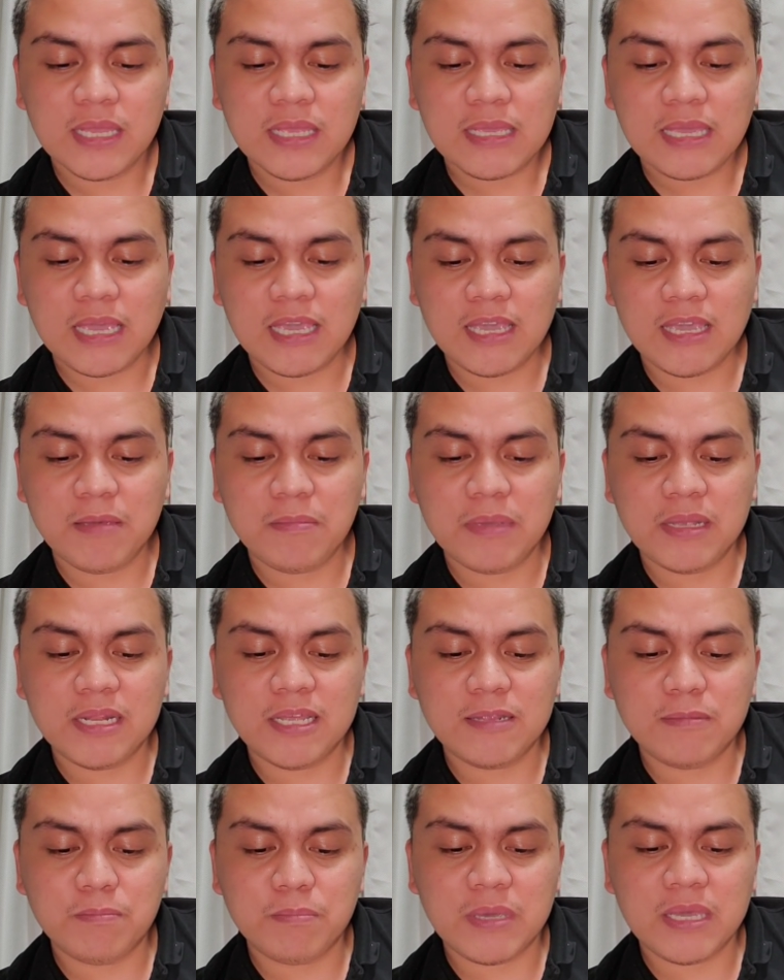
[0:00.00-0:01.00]
Kay
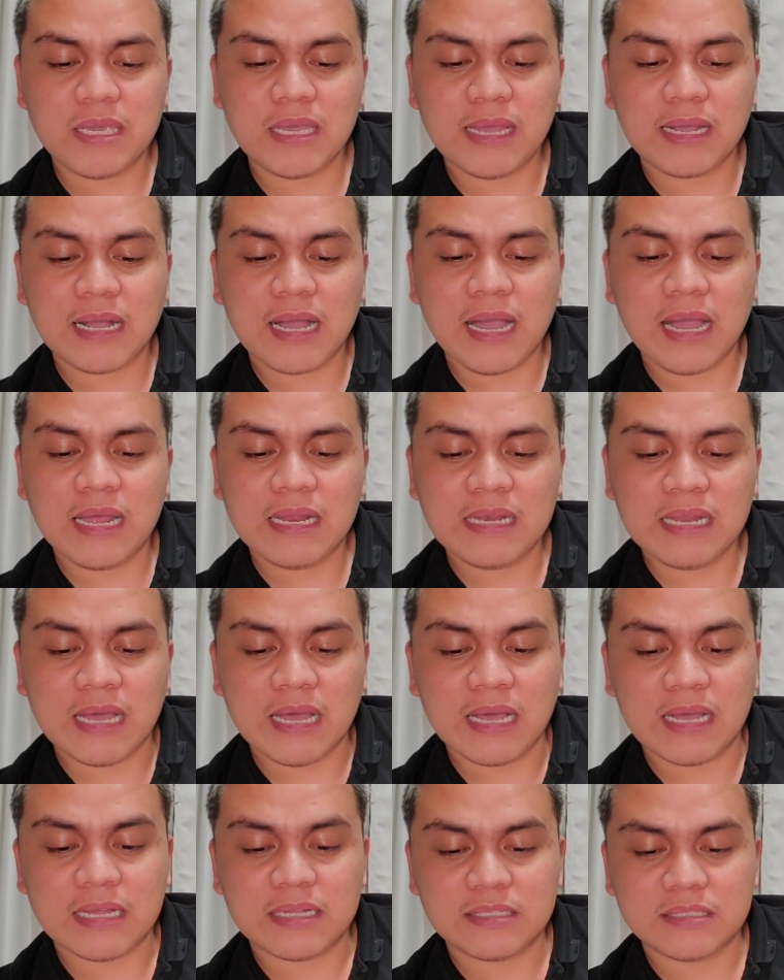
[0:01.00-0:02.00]
Emeline B.
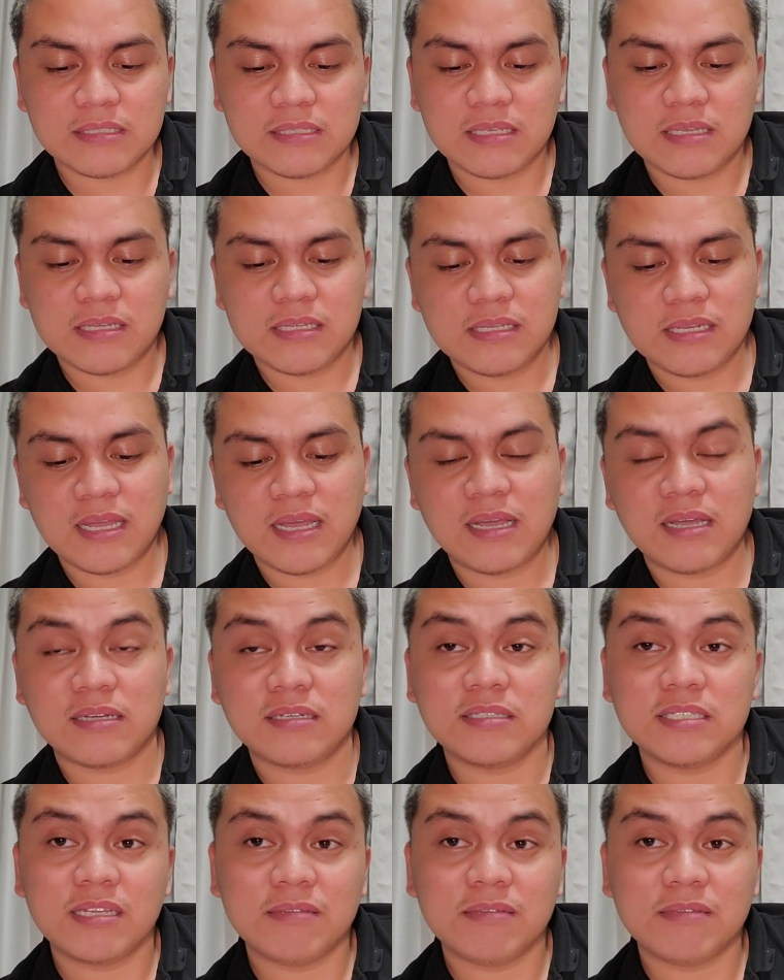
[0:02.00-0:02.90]
Akala ng